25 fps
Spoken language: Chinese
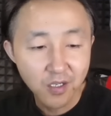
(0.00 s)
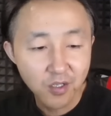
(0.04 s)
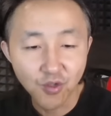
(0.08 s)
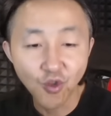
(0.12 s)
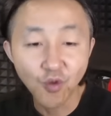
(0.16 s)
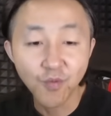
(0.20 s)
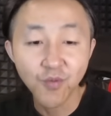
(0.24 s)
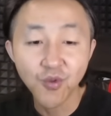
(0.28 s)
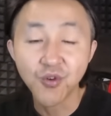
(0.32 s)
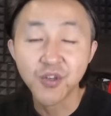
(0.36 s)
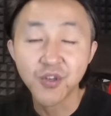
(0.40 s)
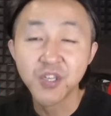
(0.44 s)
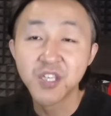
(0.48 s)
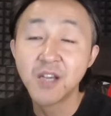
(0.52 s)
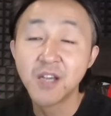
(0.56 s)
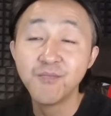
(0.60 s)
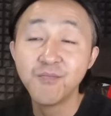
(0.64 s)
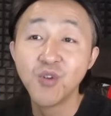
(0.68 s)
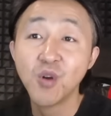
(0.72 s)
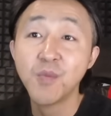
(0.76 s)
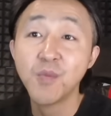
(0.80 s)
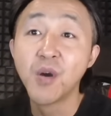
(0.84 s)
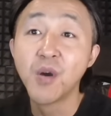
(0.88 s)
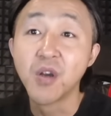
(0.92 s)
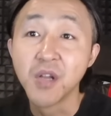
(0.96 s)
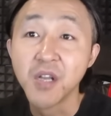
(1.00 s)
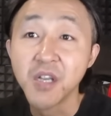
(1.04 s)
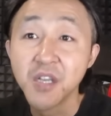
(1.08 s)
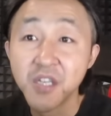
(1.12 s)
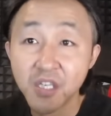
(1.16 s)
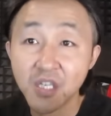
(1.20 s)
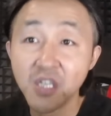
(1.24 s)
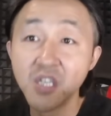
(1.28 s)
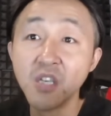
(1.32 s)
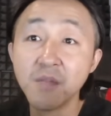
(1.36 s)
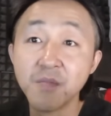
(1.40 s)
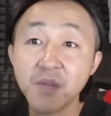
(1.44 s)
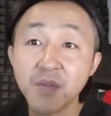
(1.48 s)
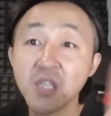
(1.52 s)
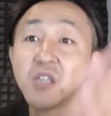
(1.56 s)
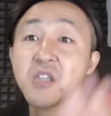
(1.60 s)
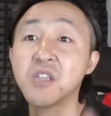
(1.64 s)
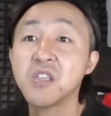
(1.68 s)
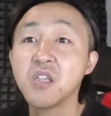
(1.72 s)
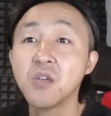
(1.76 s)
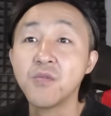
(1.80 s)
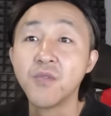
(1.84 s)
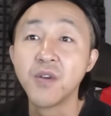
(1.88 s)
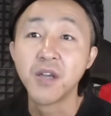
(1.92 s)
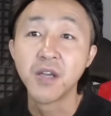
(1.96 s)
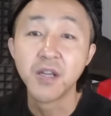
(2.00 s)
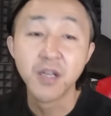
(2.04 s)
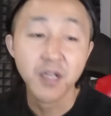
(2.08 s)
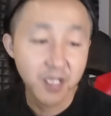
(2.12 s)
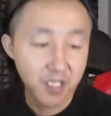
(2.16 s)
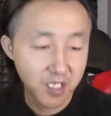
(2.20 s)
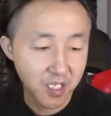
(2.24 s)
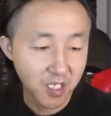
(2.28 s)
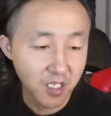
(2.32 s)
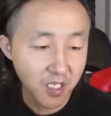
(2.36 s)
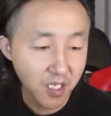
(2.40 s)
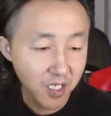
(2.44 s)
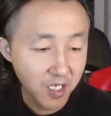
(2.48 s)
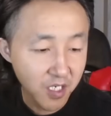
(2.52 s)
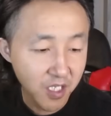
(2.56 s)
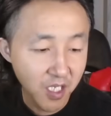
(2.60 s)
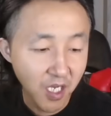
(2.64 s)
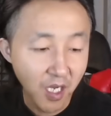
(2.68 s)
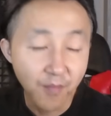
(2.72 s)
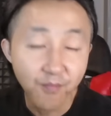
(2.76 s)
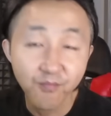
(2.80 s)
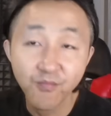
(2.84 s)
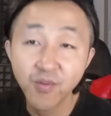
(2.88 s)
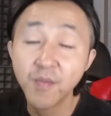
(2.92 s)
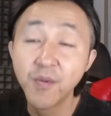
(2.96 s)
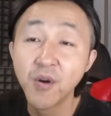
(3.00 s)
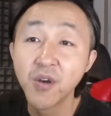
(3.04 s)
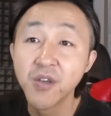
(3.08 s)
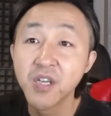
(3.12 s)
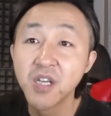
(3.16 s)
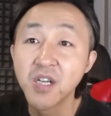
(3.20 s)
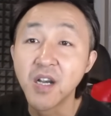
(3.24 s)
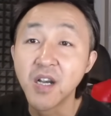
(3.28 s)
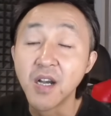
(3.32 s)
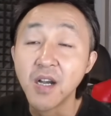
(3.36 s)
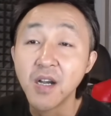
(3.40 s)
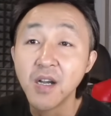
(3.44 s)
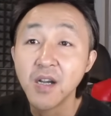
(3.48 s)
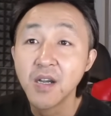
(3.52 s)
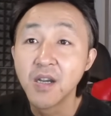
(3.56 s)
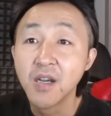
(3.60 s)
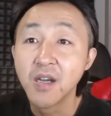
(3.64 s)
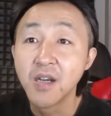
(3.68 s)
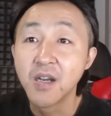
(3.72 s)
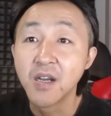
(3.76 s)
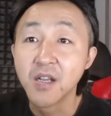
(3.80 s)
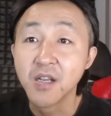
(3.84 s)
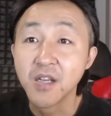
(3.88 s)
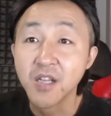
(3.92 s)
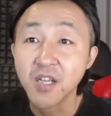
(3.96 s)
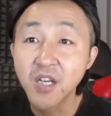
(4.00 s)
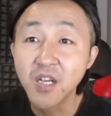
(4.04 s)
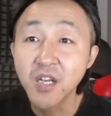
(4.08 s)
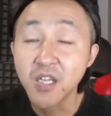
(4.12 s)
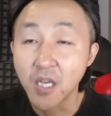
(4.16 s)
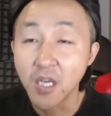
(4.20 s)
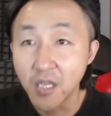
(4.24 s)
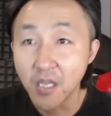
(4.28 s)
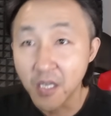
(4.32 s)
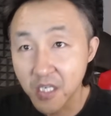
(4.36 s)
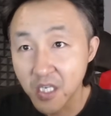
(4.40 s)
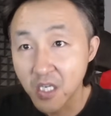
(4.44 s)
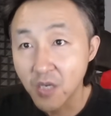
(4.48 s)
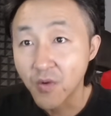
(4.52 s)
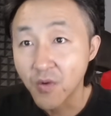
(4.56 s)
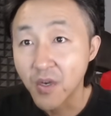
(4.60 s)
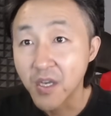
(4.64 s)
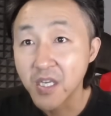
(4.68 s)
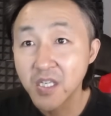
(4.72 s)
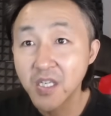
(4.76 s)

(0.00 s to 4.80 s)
动不动先播报习近平的新闻，紧接着呢播报一个啊李克强的新闻。